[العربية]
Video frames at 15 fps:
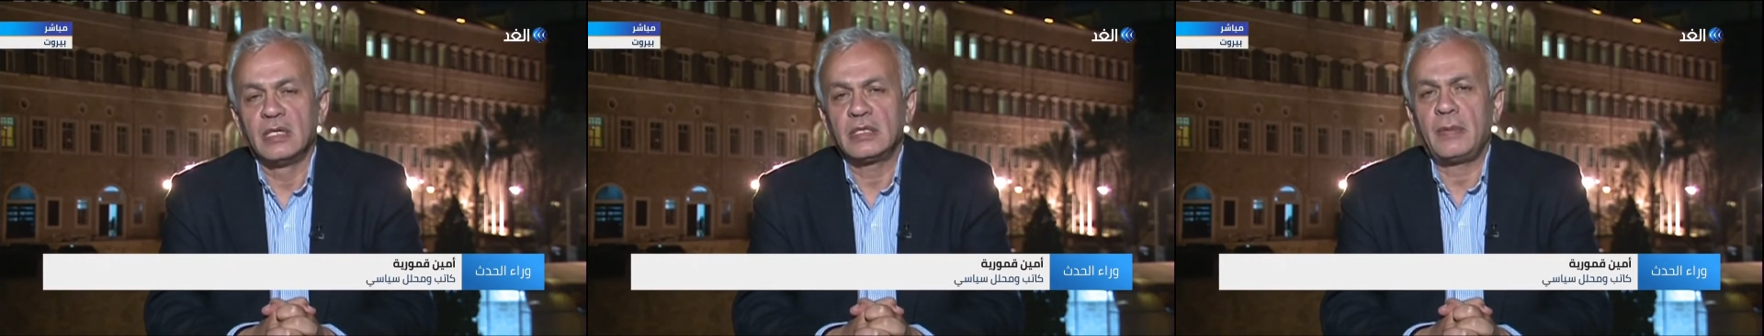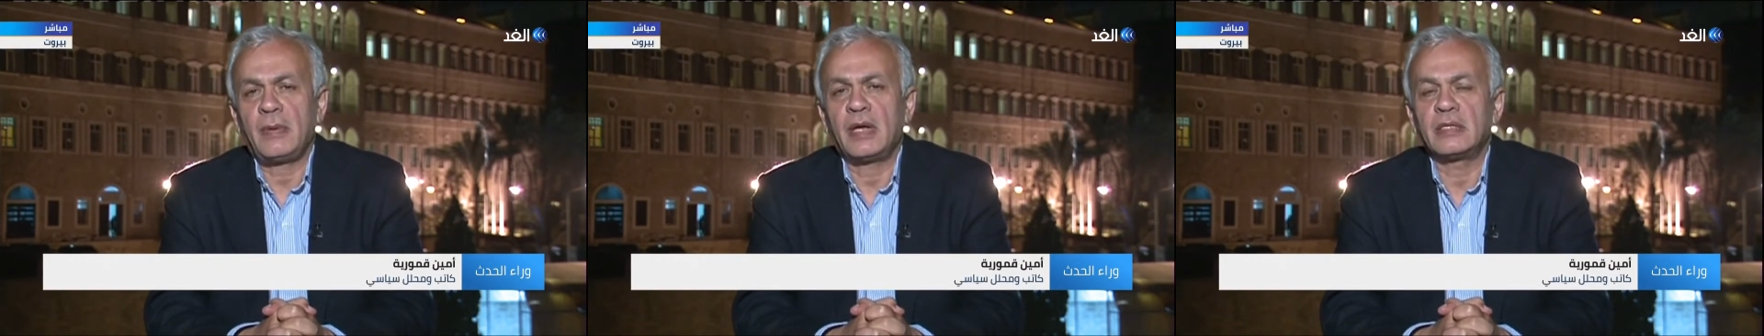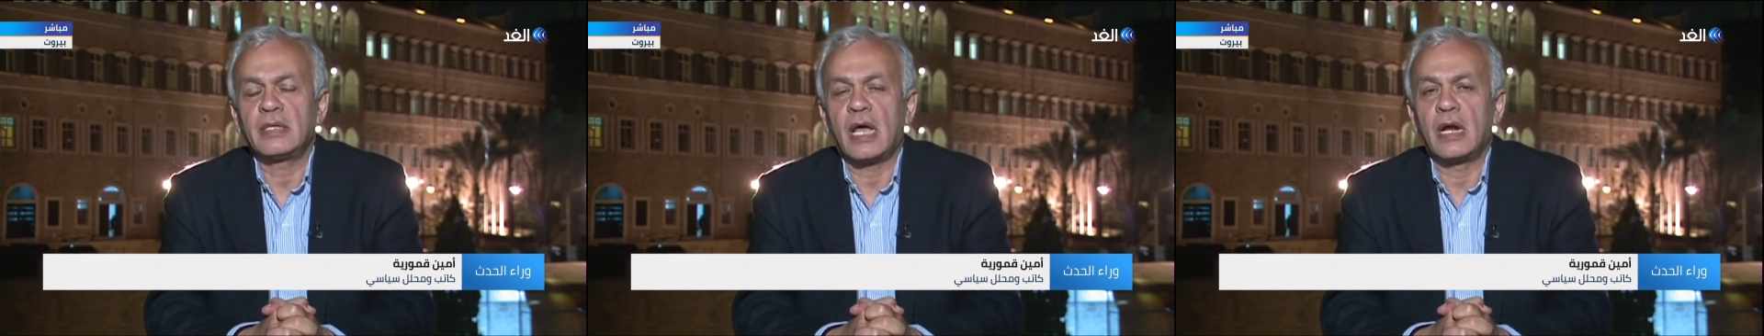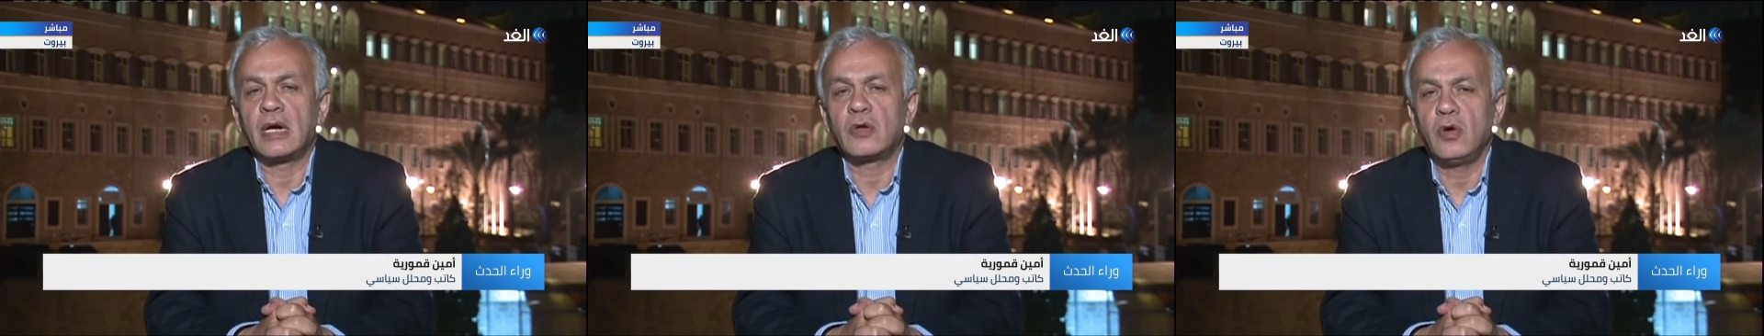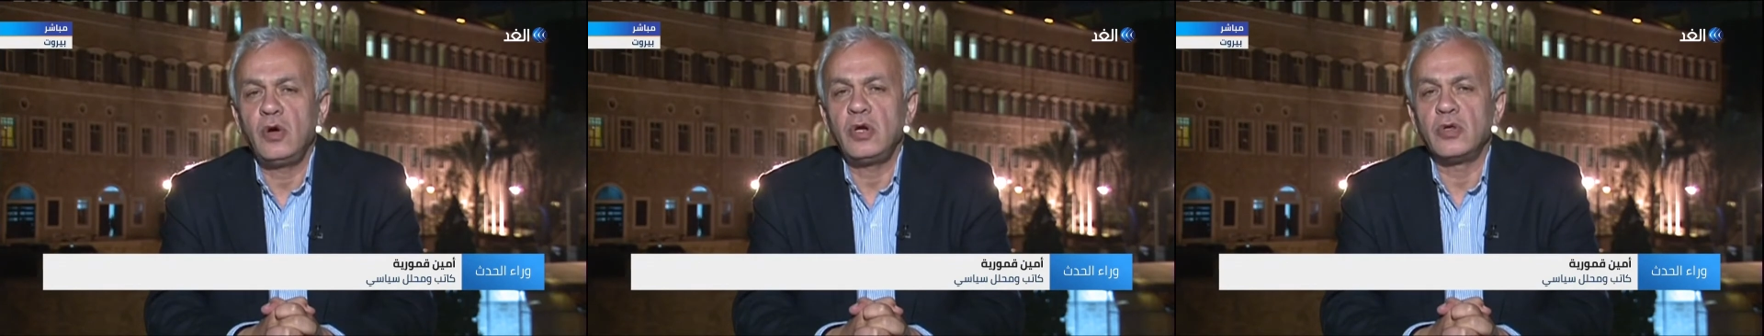طبعا
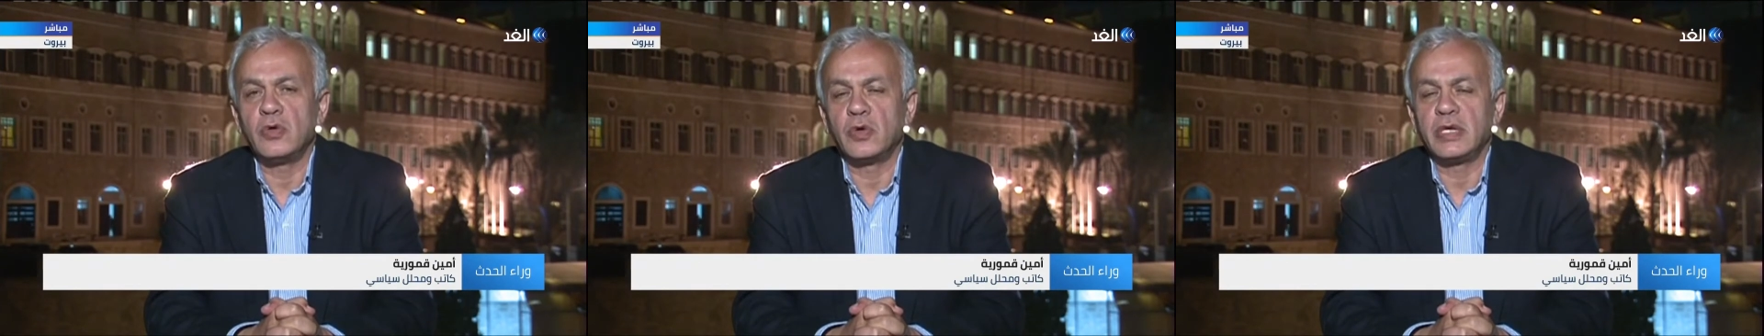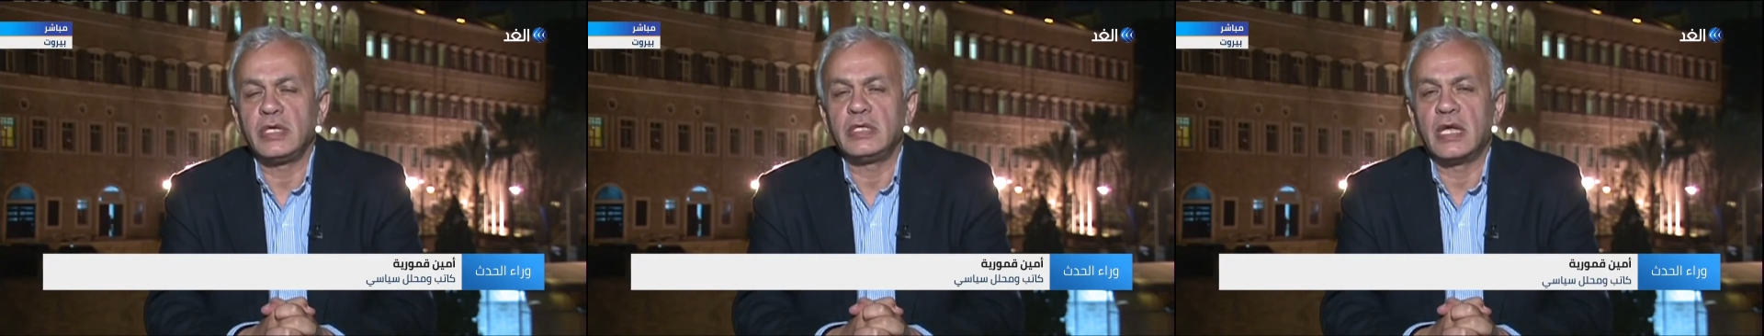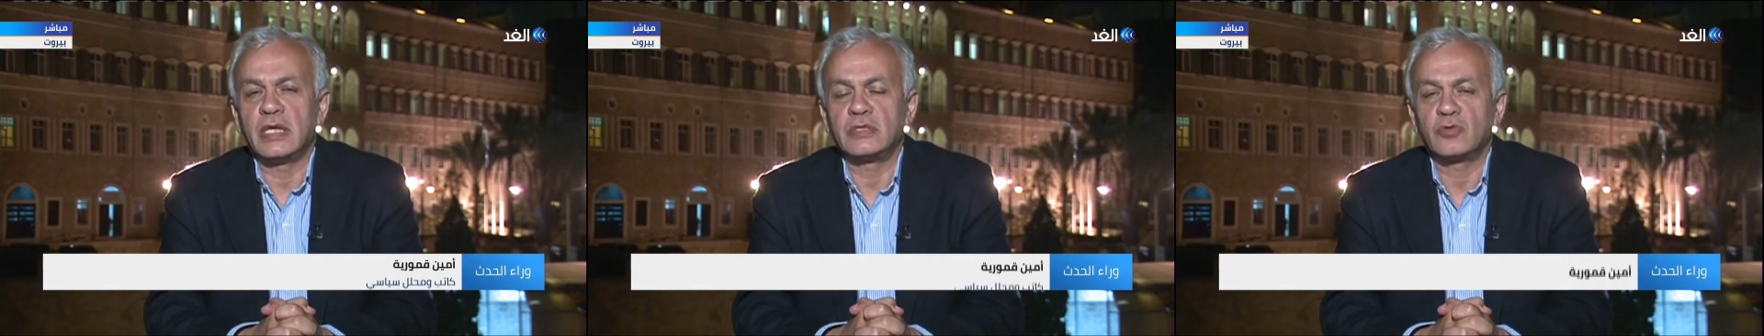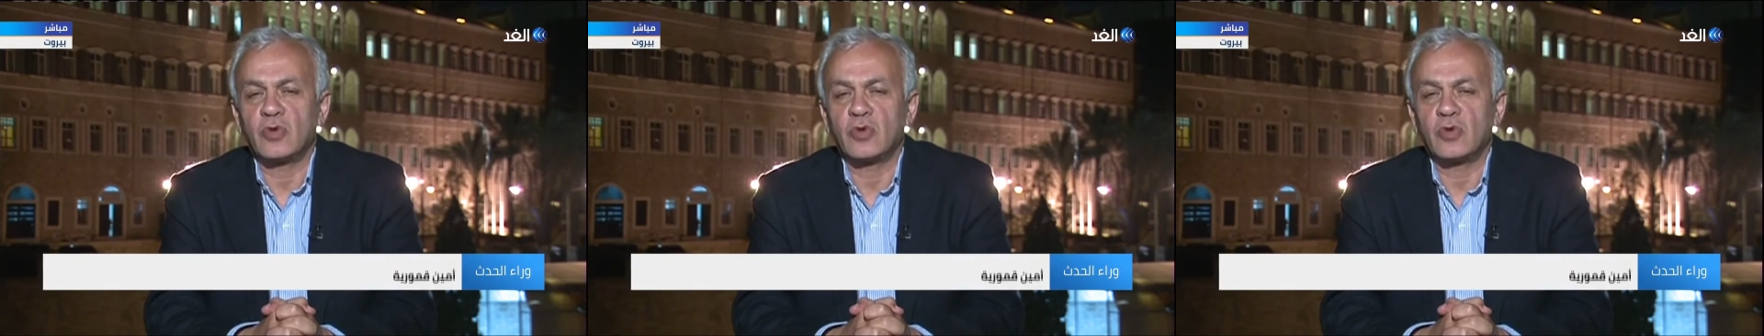الكل يريد أن